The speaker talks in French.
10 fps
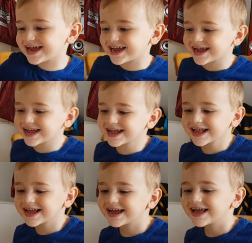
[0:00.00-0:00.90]
tu vas faire
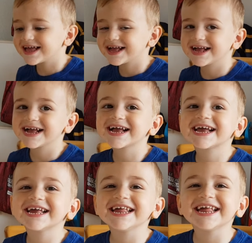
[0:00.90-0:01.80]
la
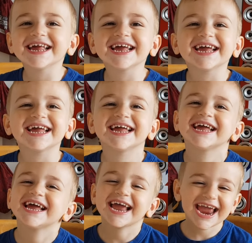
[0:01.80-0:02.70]
peinture.
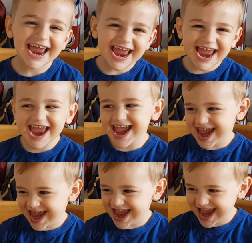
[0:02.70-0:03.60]
La
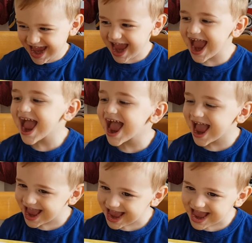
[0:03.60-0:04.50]
chance. Alors, on
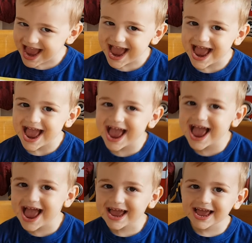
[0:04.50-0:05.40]
montre aux copains, et aux copines les
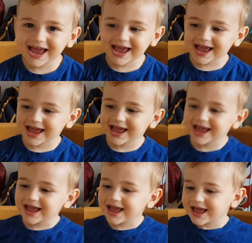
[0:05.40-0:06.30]
couleurs que tu as
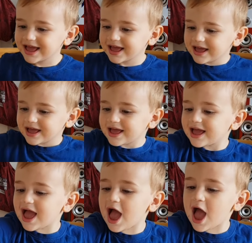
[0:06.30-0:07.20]
choisies.
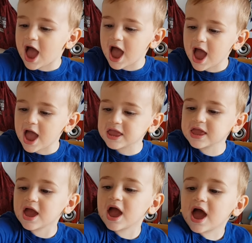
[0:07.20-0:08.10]
C'est Midi qui a
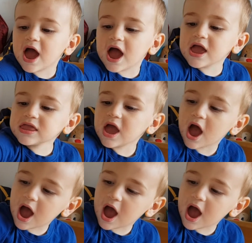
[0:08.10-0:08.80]
choisi. Oui.